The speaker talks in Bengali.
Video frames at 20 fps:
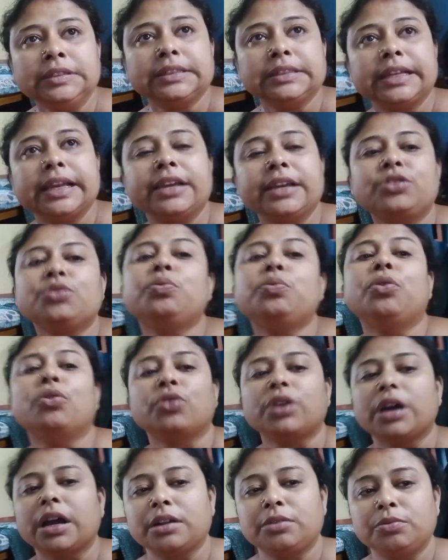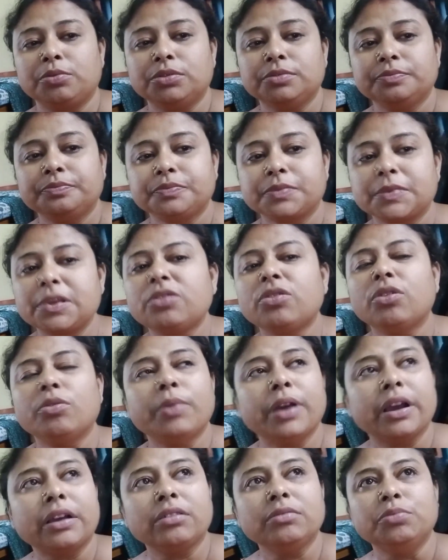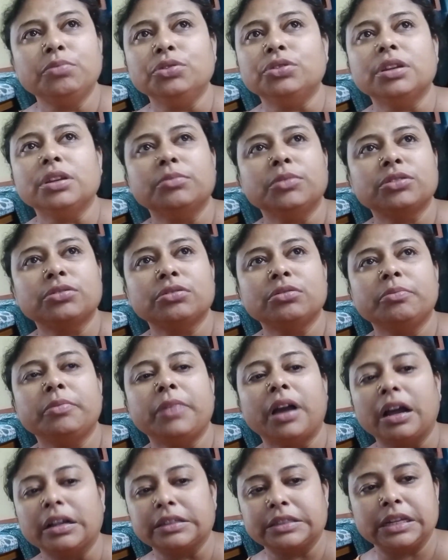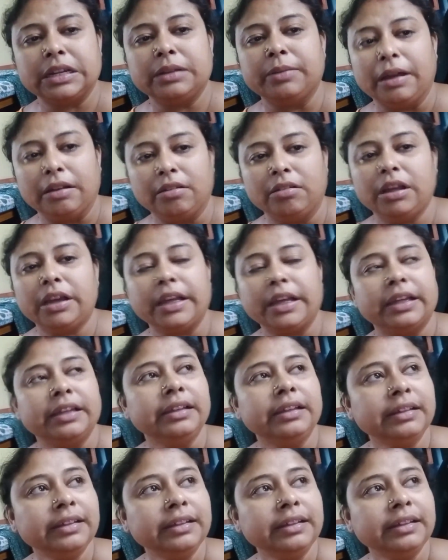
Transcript: খেয়ে একটু ফোন ঘাঁটবো কী করবো এখন ভূতের মতো মা ছেলে ভালো লাগে